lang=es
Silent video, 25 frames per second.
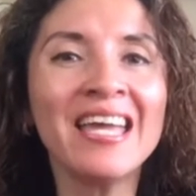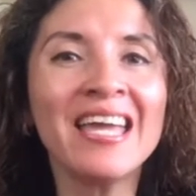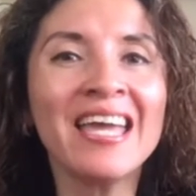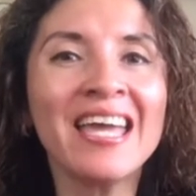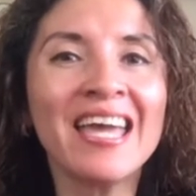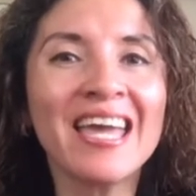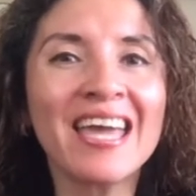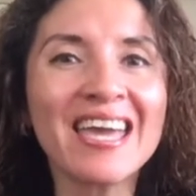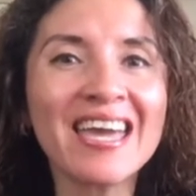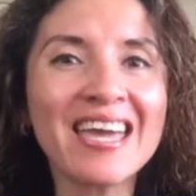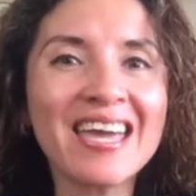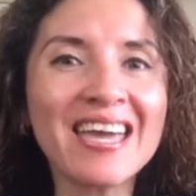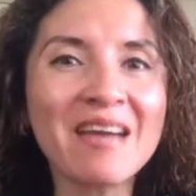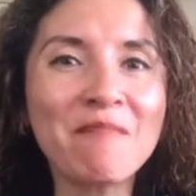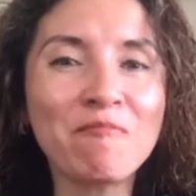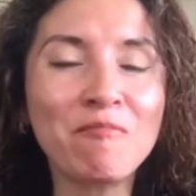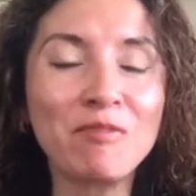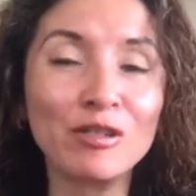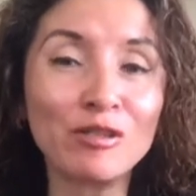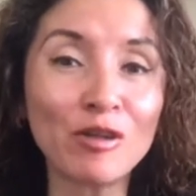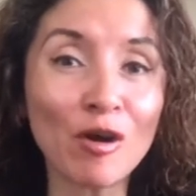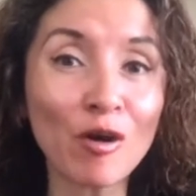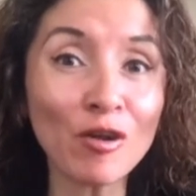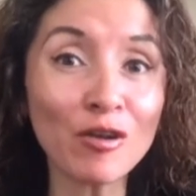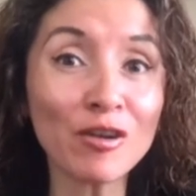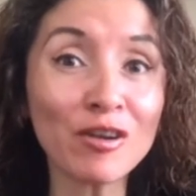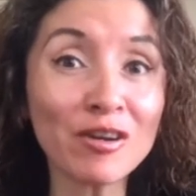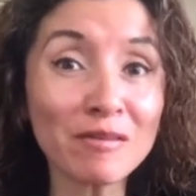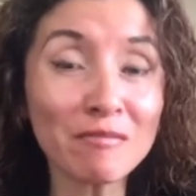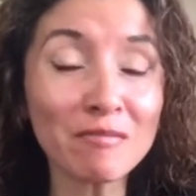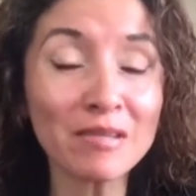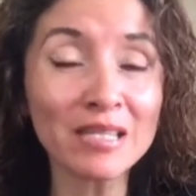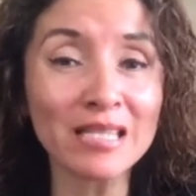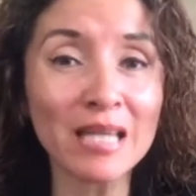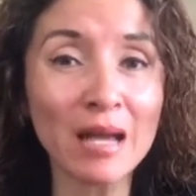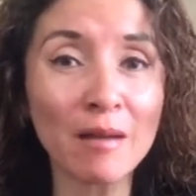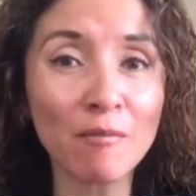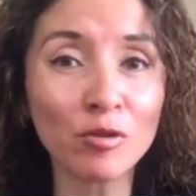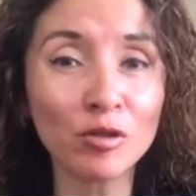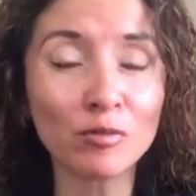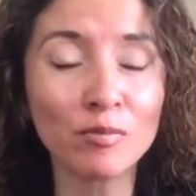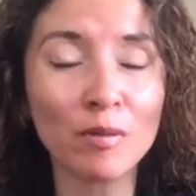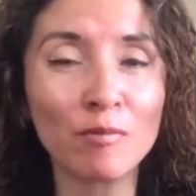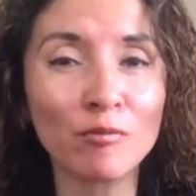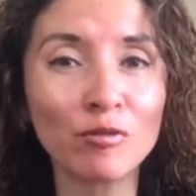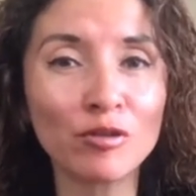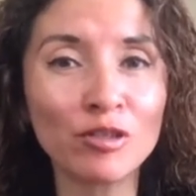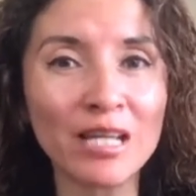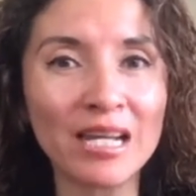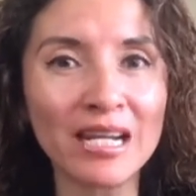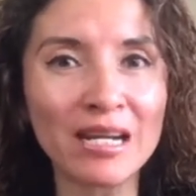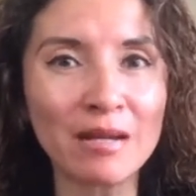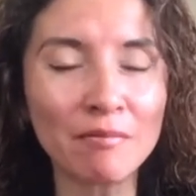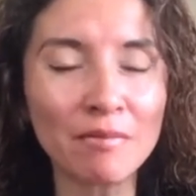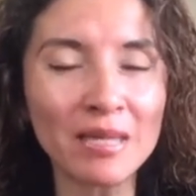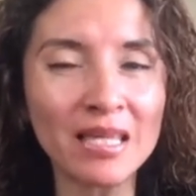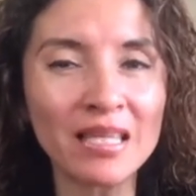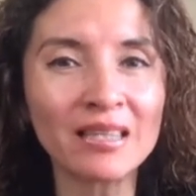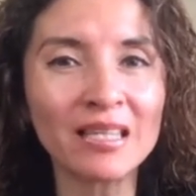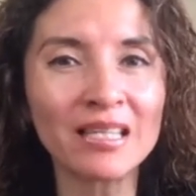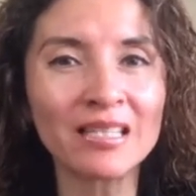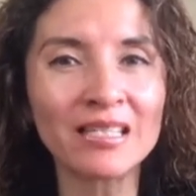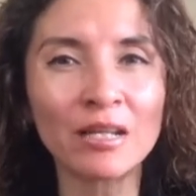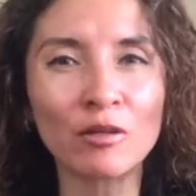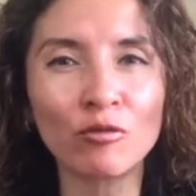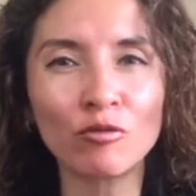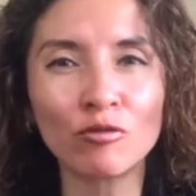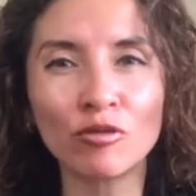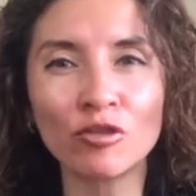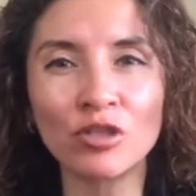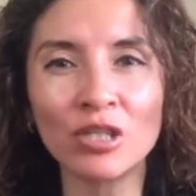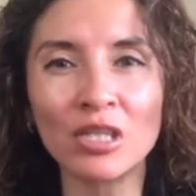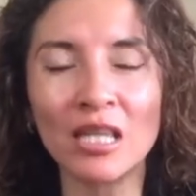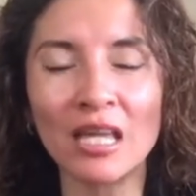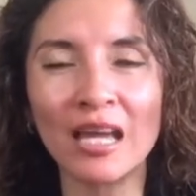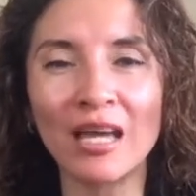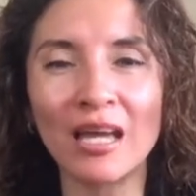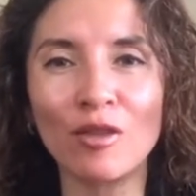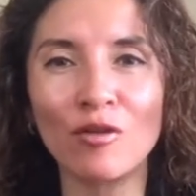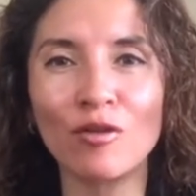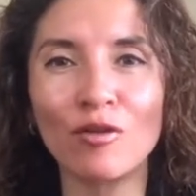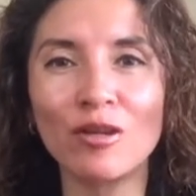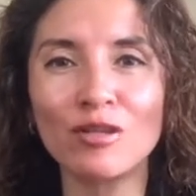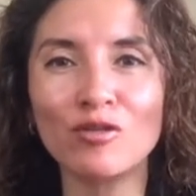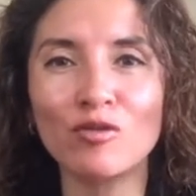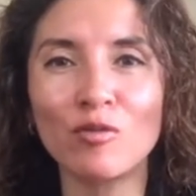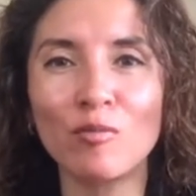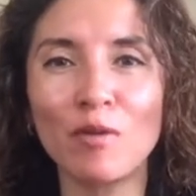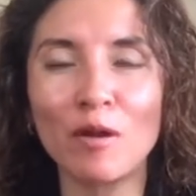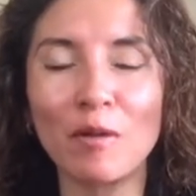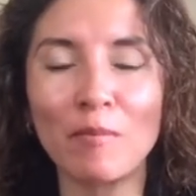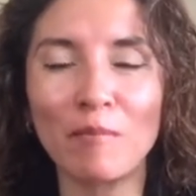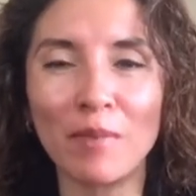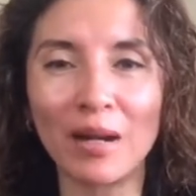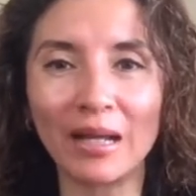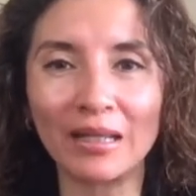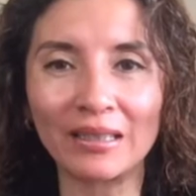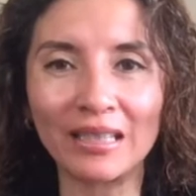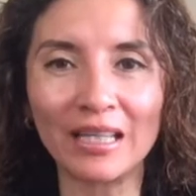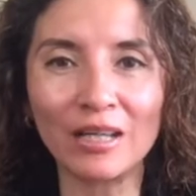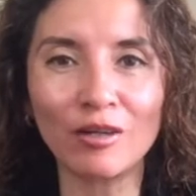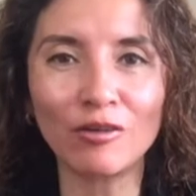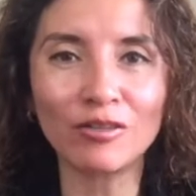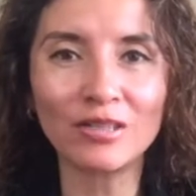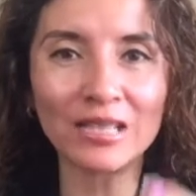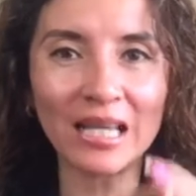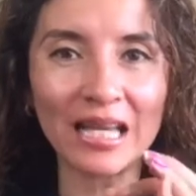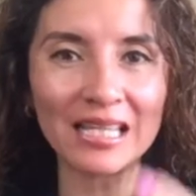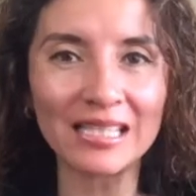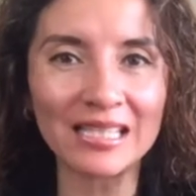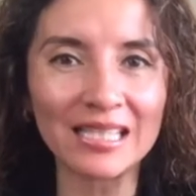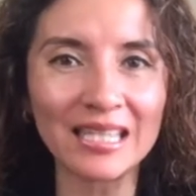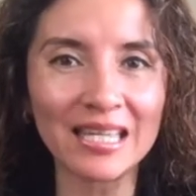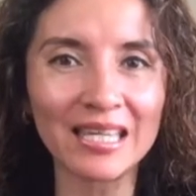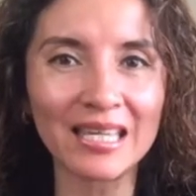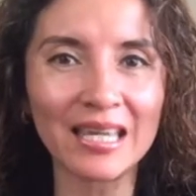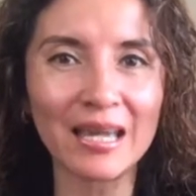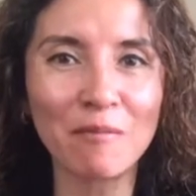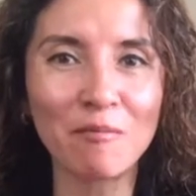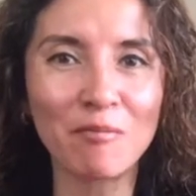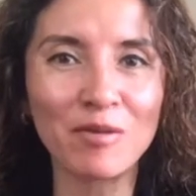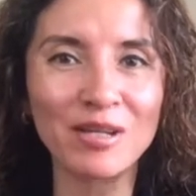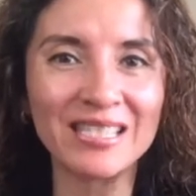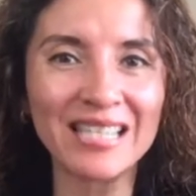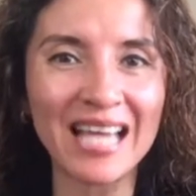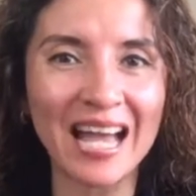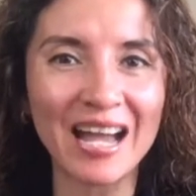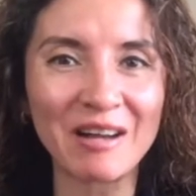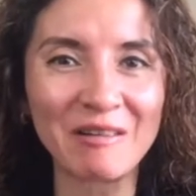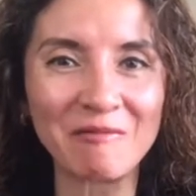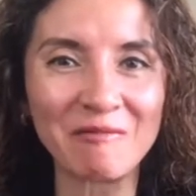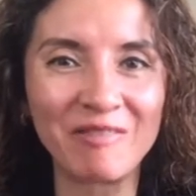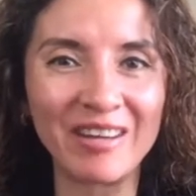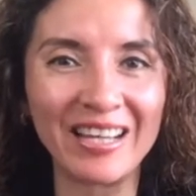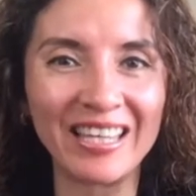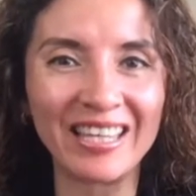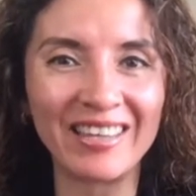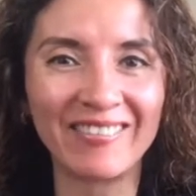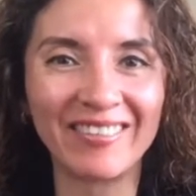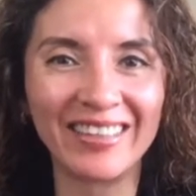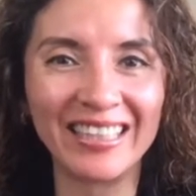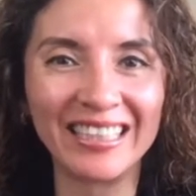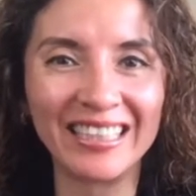Eh, pues hoy lo revisamos, vemos herramientas y algunos indicadores súper prácticos, así que pues acompáñame.